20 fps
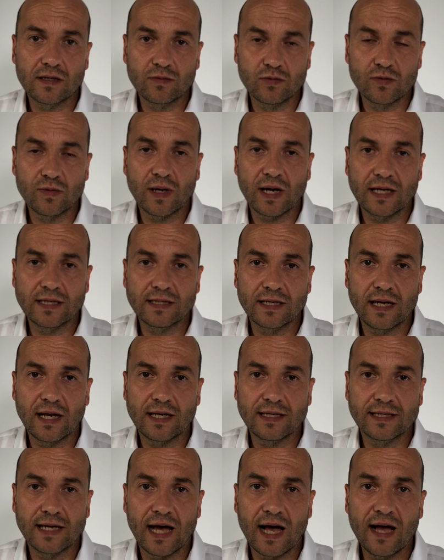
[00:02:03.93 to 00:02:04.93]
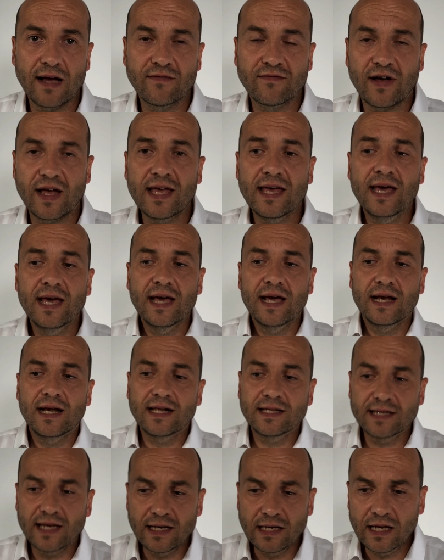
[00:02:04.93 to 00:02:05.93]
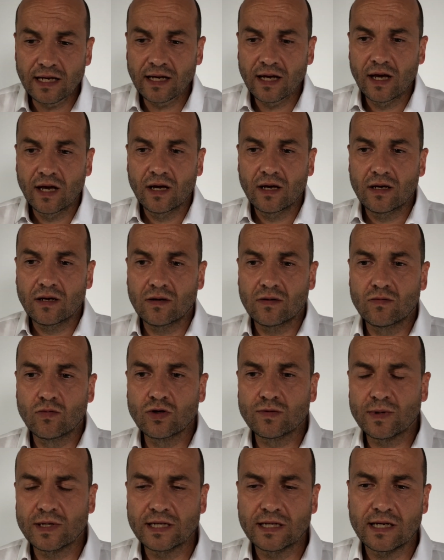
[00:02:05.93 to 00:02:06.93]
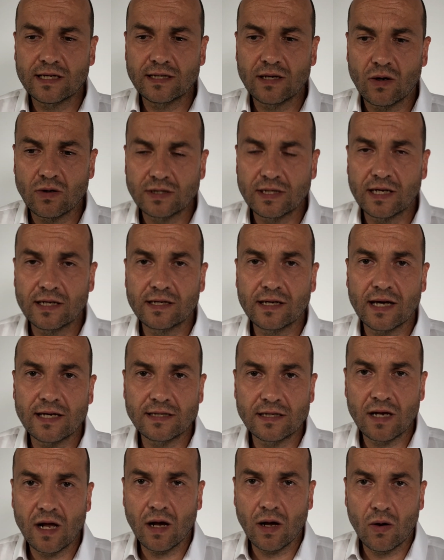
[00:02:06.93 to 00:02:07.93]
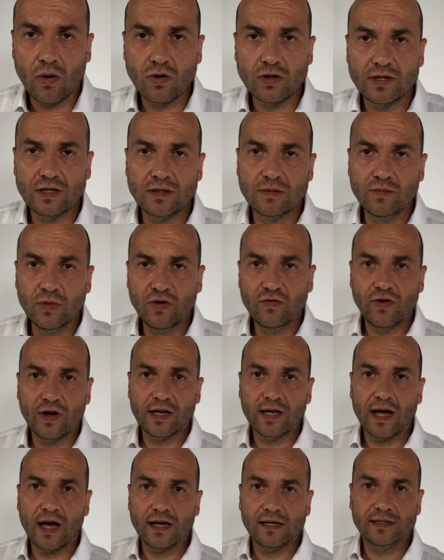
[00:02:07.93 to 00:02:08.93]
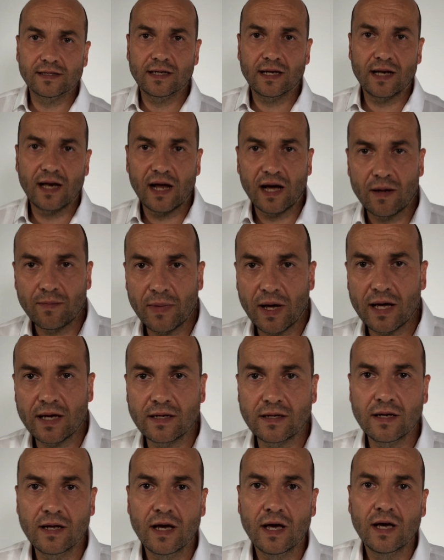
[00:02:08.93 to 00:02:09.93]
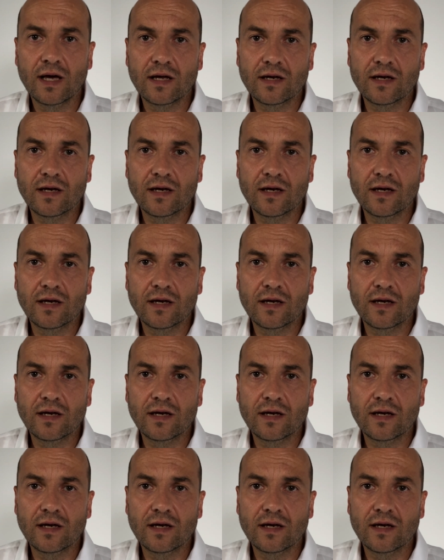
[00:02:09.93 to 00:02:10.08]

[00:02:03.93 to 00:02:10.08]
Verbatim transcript: Das muss man ganz klar sagen, weil letztendlich äh, muss man sich das ja aus der Interessenlage auch des Mietvertrages klar machen.